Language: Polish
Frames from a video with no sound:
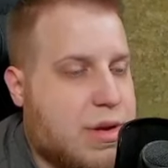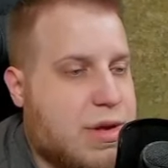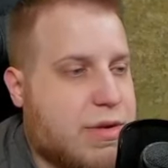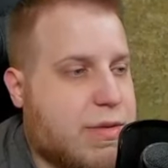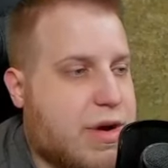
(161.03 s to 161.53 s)

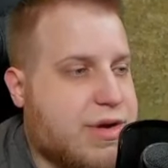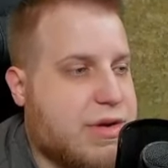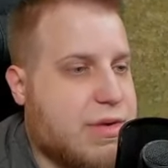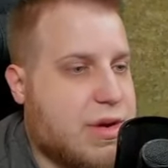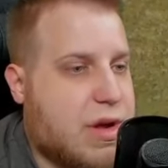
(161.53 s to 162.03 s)
Na
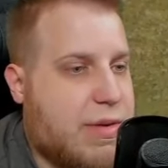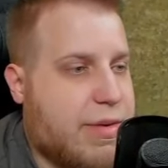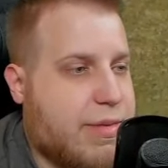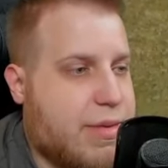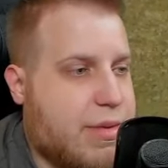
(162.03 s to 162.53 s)
tuchedzie mi nie
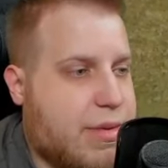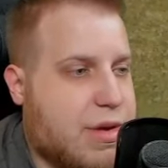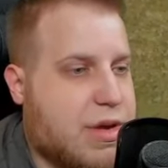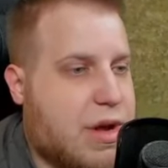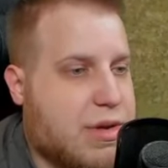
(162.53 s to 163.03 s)
dałem.
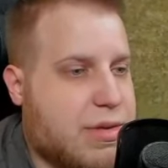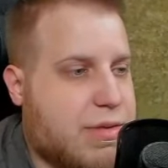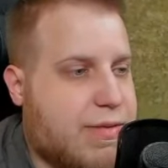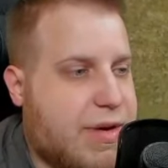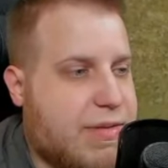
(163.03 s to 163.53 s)
Nie dałem, no
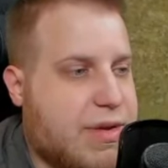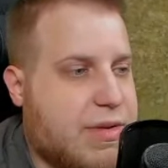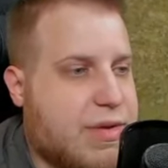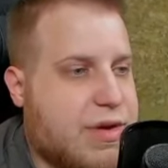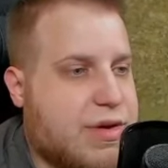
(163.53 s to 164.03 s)
ufaj
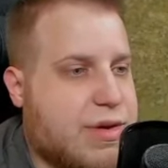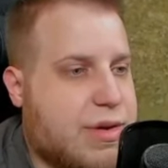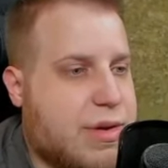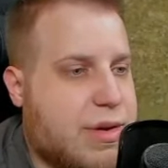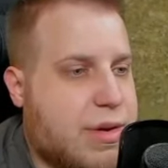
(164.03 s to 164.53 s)
widzą też nie.